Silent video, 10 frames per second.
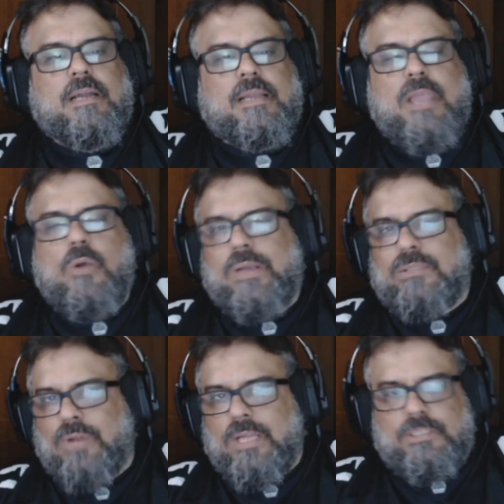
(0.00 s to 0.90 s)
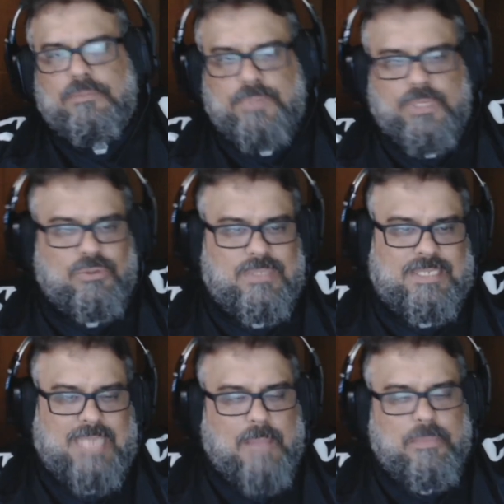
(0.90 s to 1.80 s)
Quem conhece o Twilight Imperium
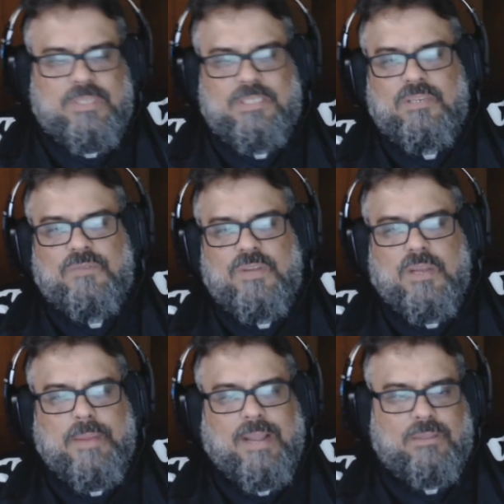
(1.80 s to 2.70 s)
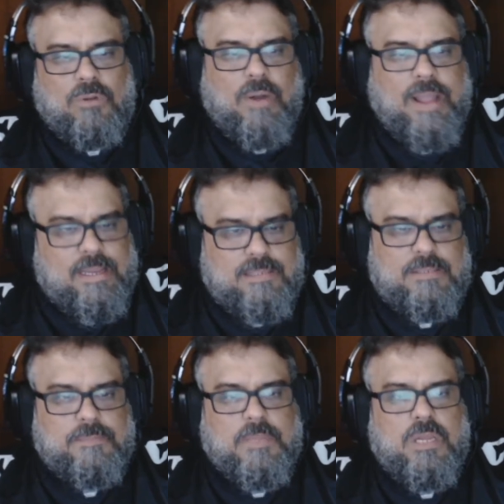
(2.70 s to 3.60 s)
sabe o que significa Mechatol
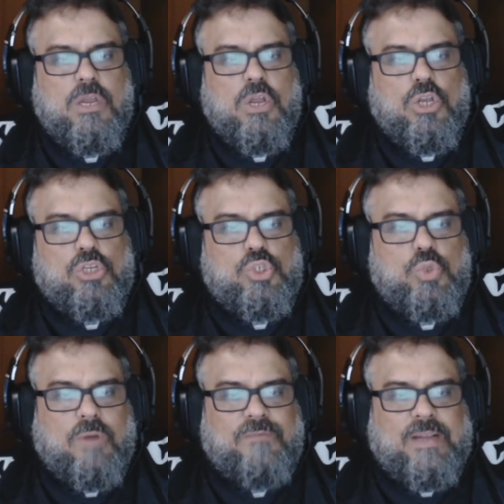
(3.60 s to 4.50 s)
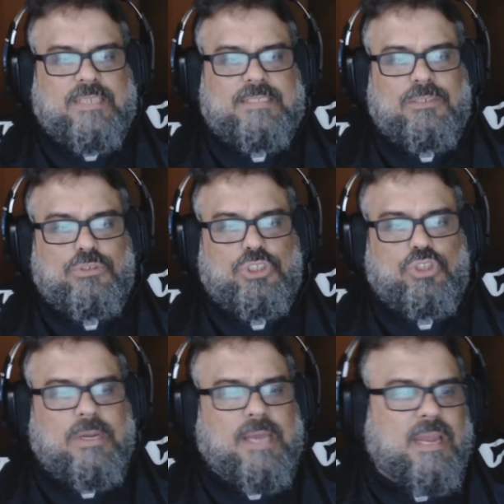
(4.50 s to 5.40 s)
Rex. Sua facção se
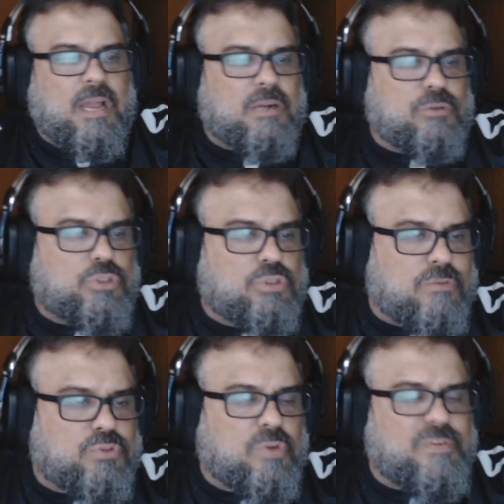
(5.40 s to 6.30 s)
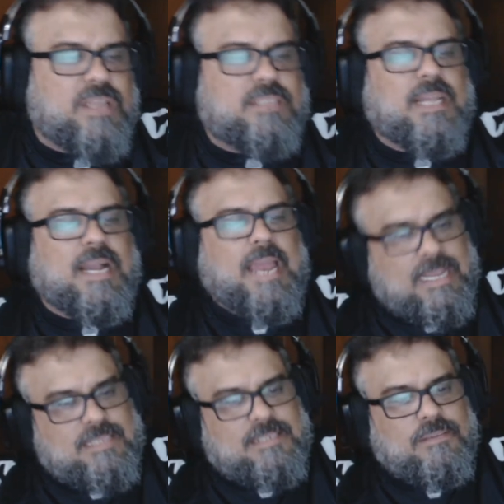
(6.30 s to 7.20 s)
tornará os novos governantes da
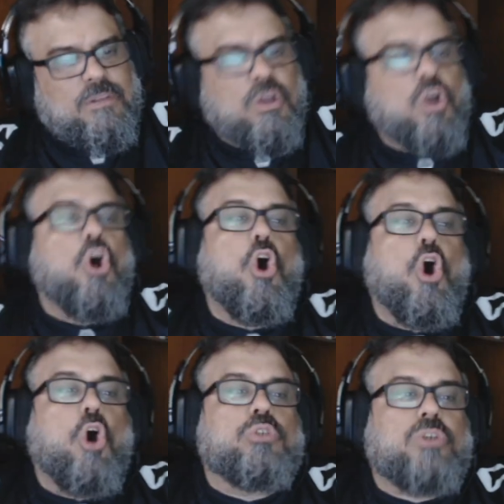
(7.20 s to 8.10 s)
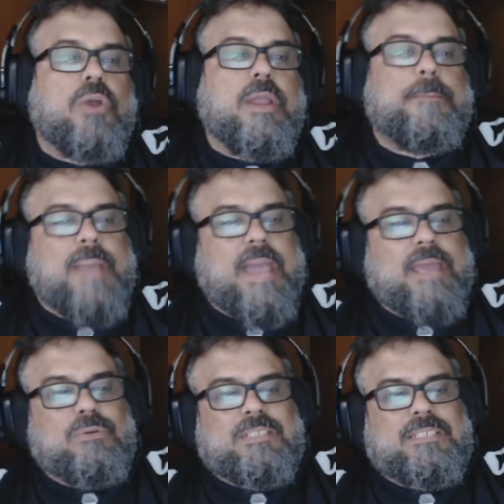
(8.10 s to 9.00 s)
galáxia? Ou seu
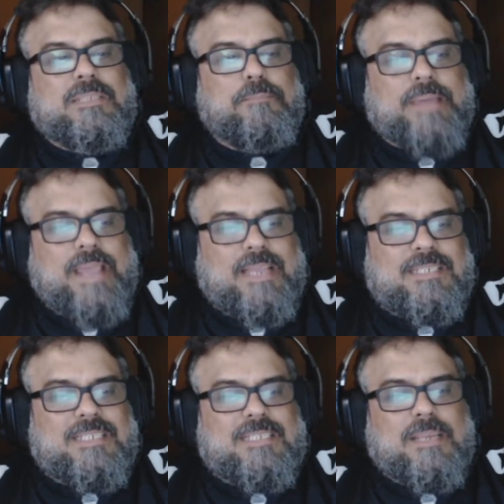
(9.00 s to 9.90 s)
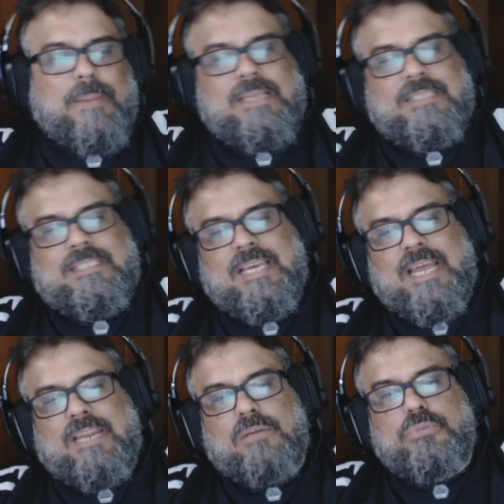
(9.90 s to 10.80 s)
império incipiente
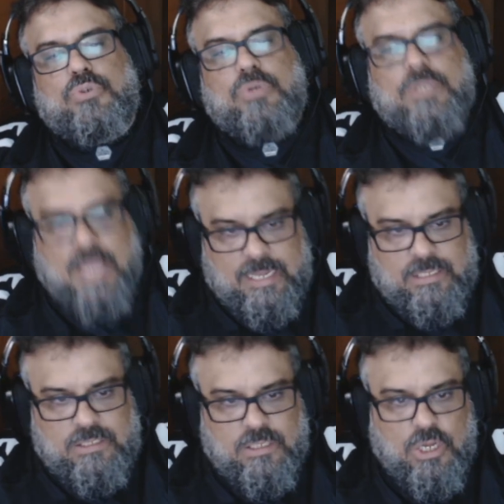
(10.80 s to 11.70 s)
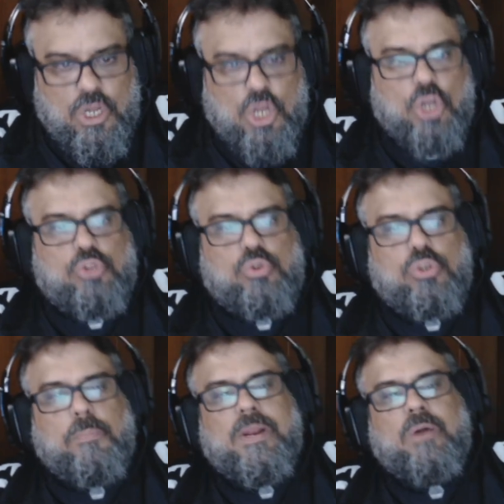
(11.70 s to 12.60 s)
desaparecerá na obscuridade?
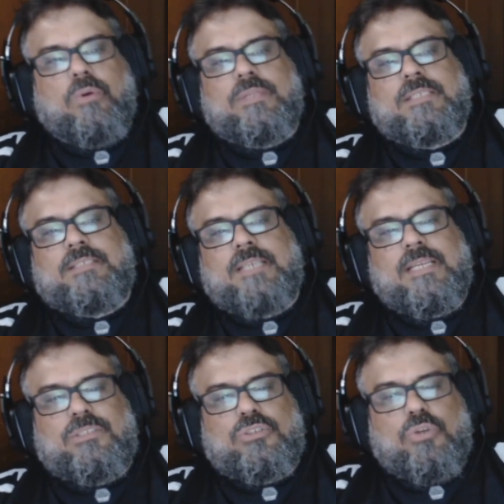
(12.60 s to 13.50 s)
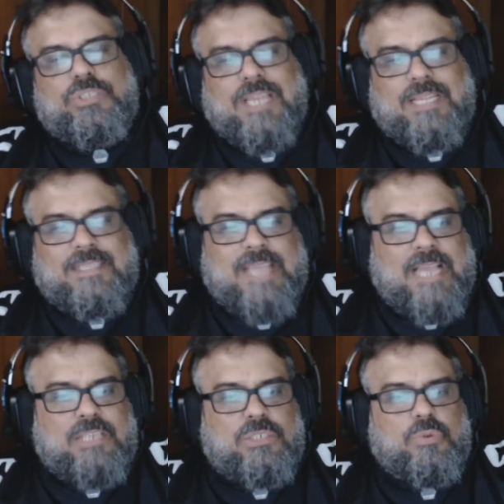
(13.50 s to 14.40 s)
Tudo pode acontecer nesse jogo
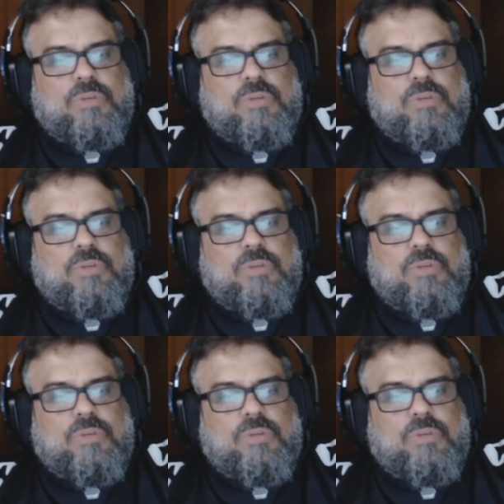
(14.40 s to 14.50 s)
estratégico